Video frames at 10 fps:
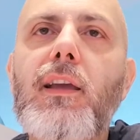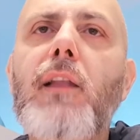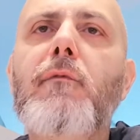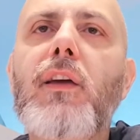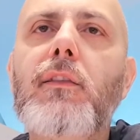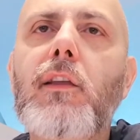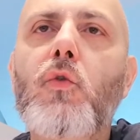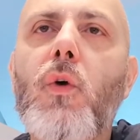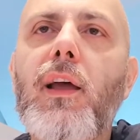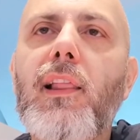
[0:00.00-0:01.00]
Il
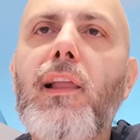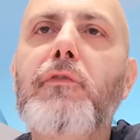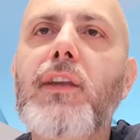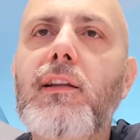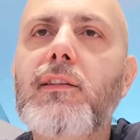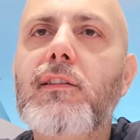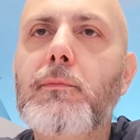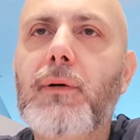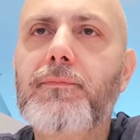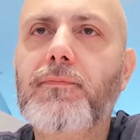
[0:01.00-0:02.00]
22 la
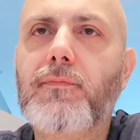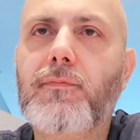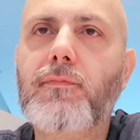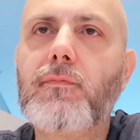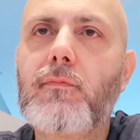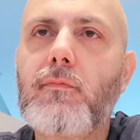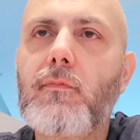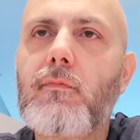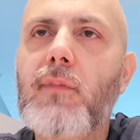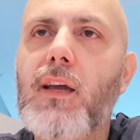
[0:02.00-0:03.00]
finalissima.
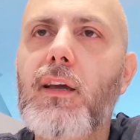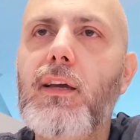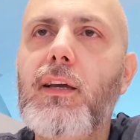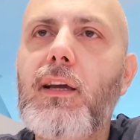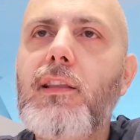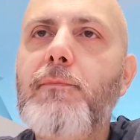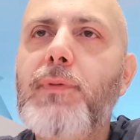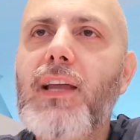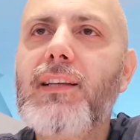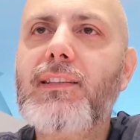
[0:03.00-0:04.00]
Ed in
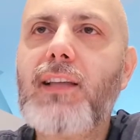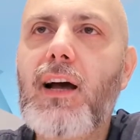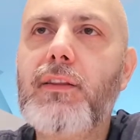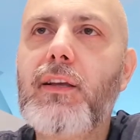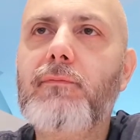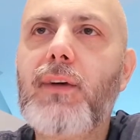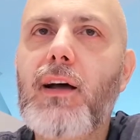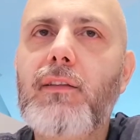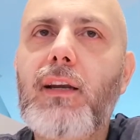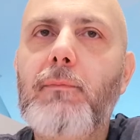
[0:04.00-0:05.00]
piena estate
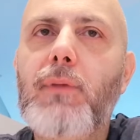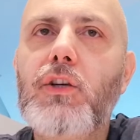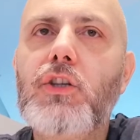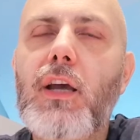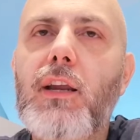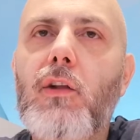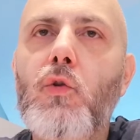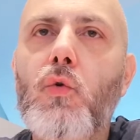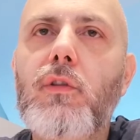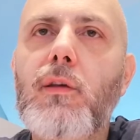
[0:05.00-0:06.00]
andrebbe in scena
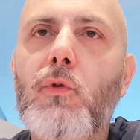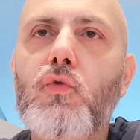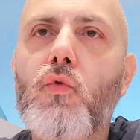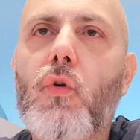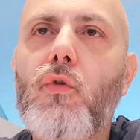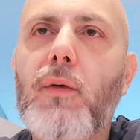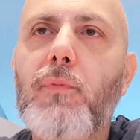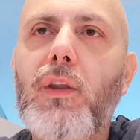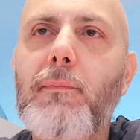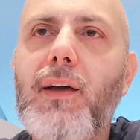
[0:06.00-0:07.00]
l'ultimo turno che
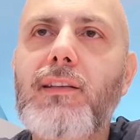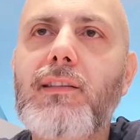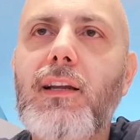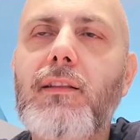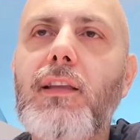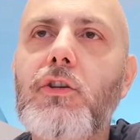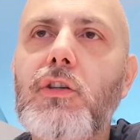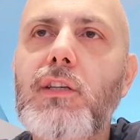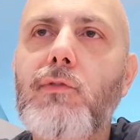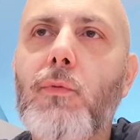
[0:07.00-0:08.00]
potrebbe essere
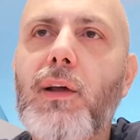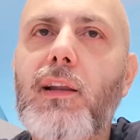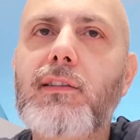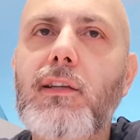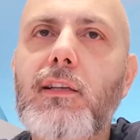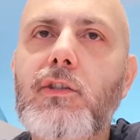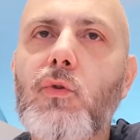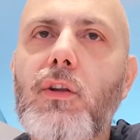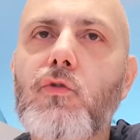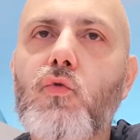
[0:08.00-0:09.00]
decisivo per
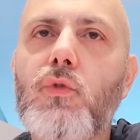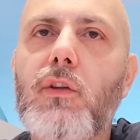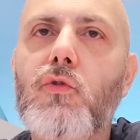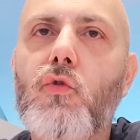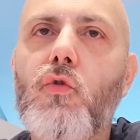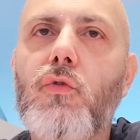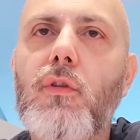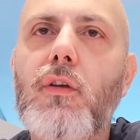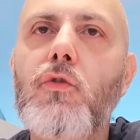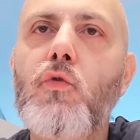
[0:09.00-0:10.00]
l'assegnazione dello scudetto con